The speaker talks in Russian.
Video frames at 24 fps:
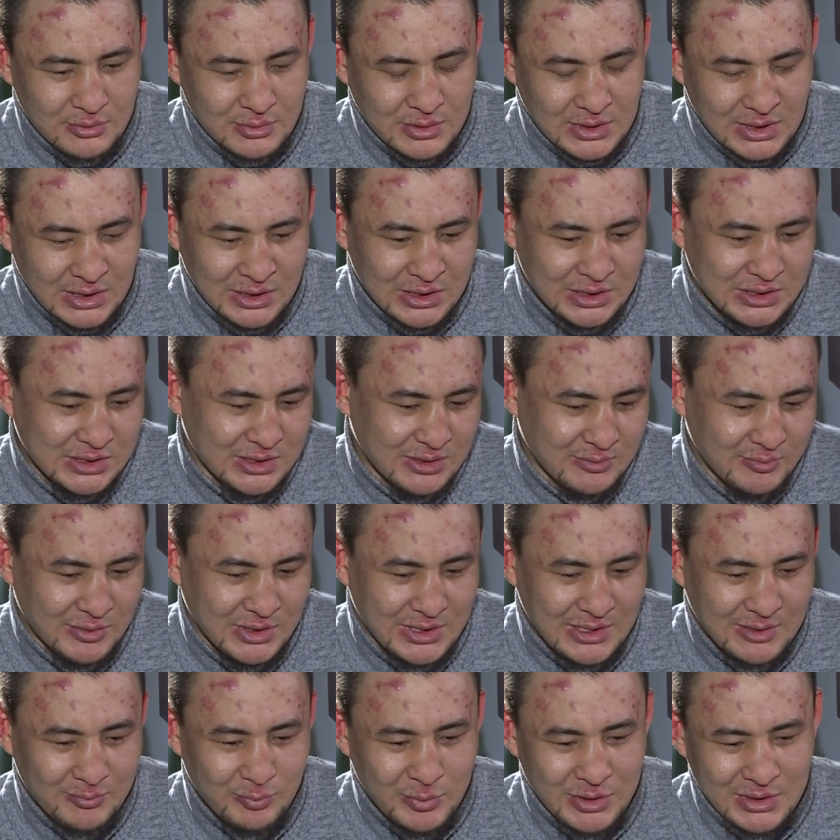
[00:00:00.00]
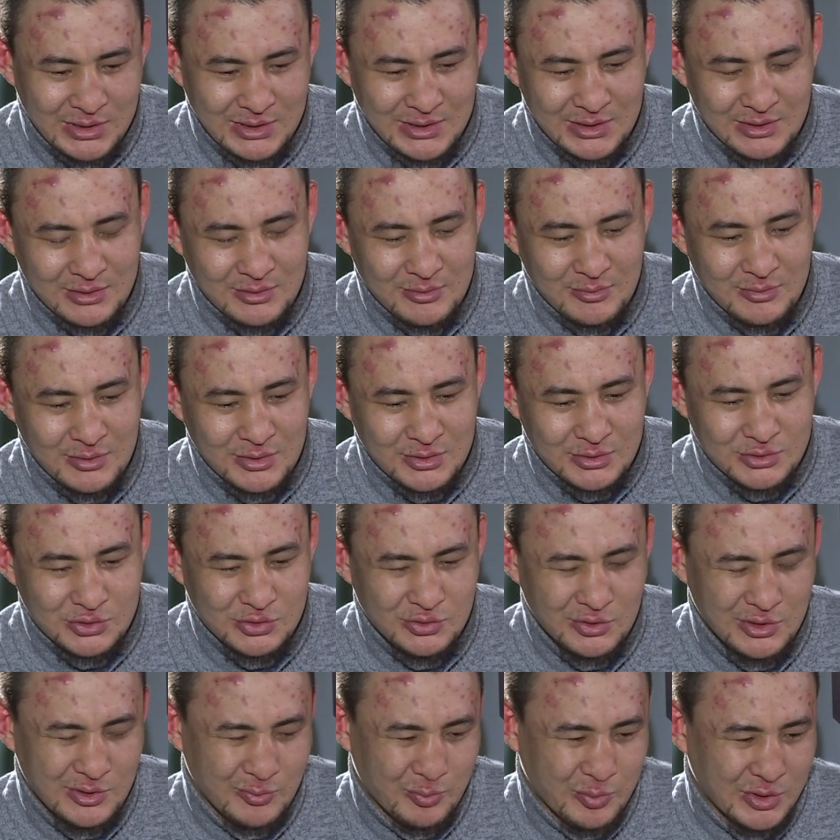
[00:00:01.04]
Конечно, мне обидно, э,
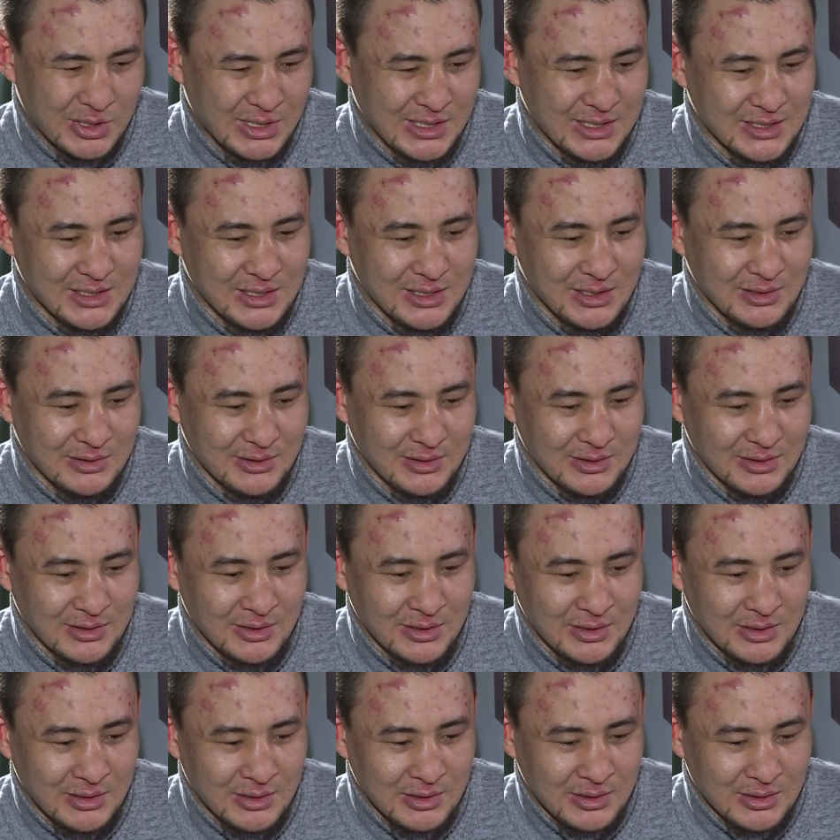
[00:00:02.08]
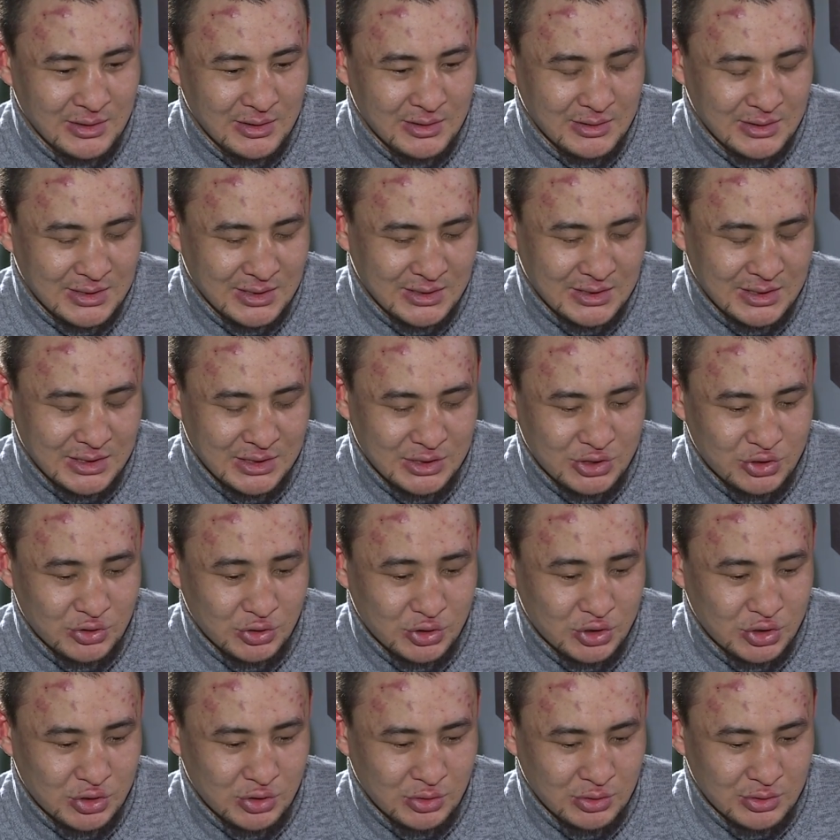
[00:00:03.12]
что я проиграл Тогда еще
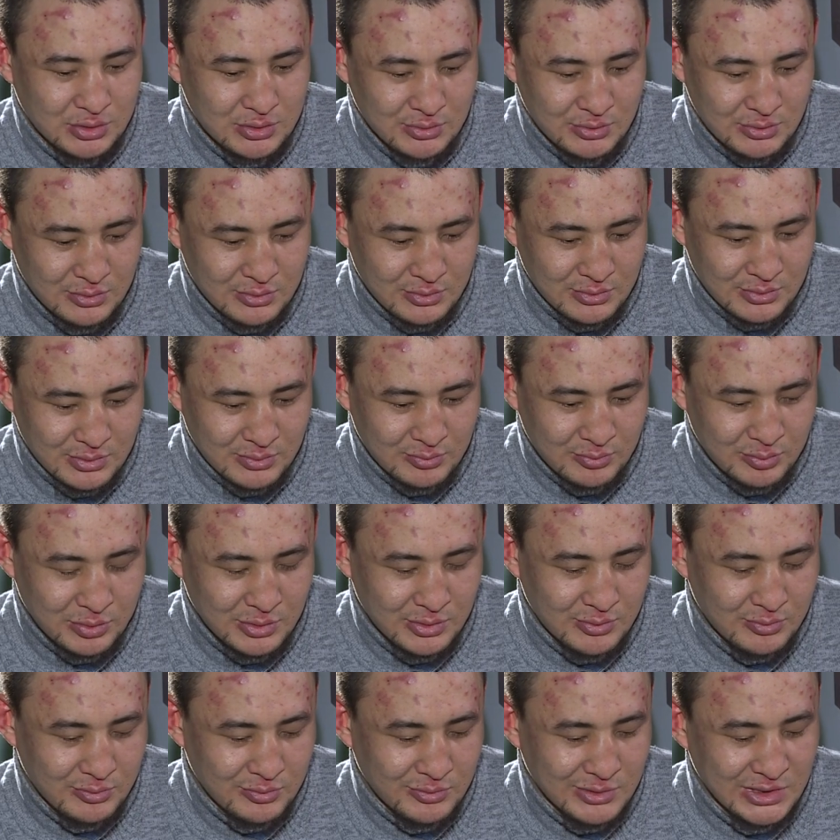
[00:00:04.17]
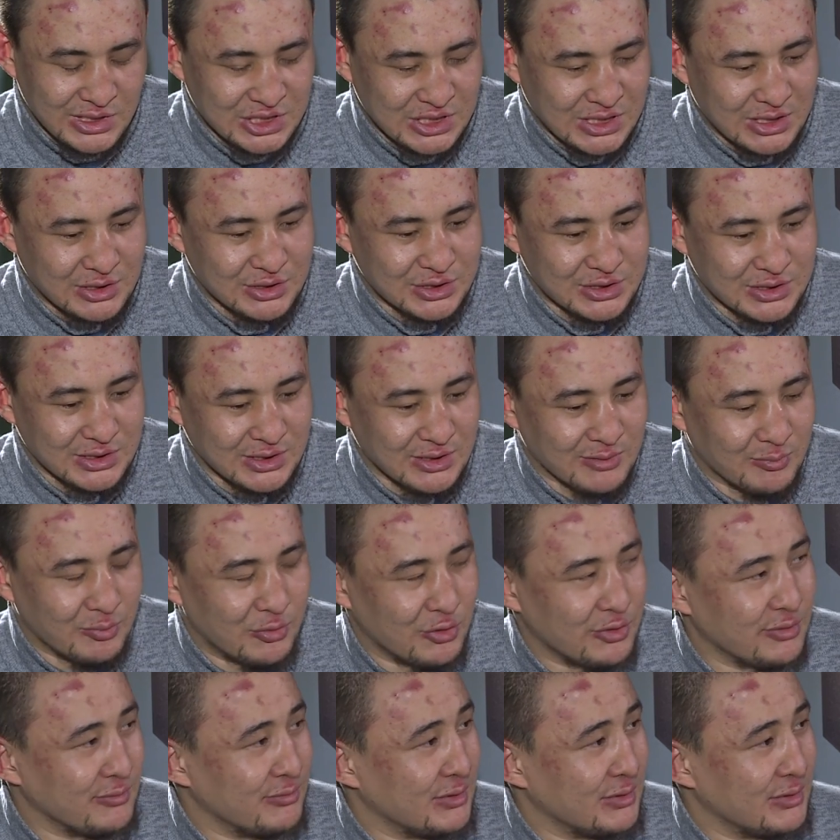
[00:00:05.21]
счет э, решающий, я бой